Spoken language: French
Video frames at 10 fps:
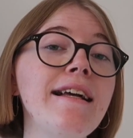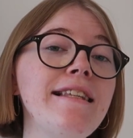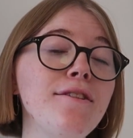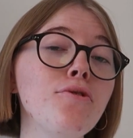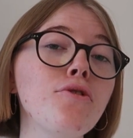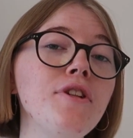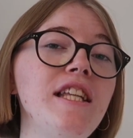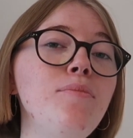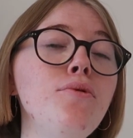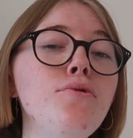C'est donc le
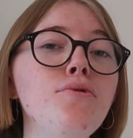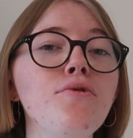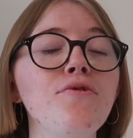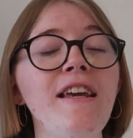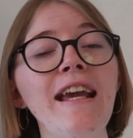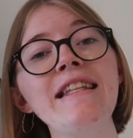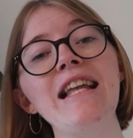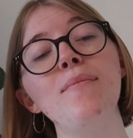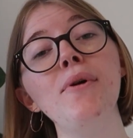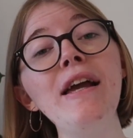début d'une
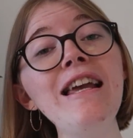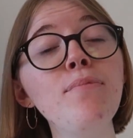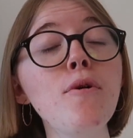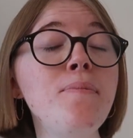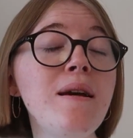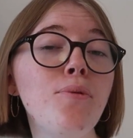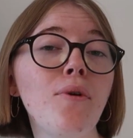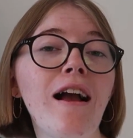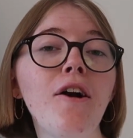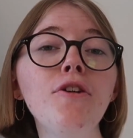véritable épopée
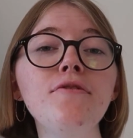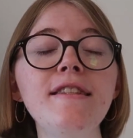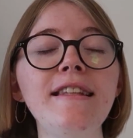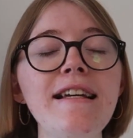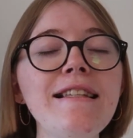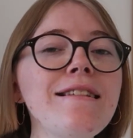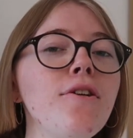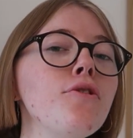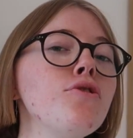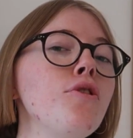pour la grande vitesse
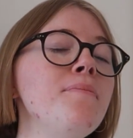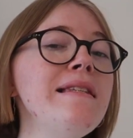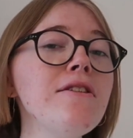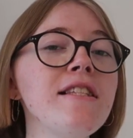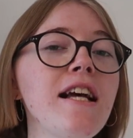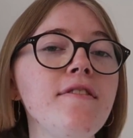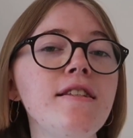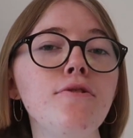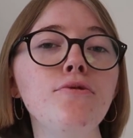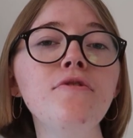entre mise en
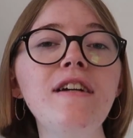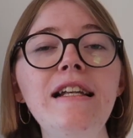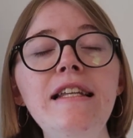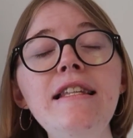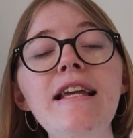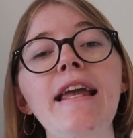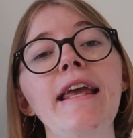service de nouvelles lignes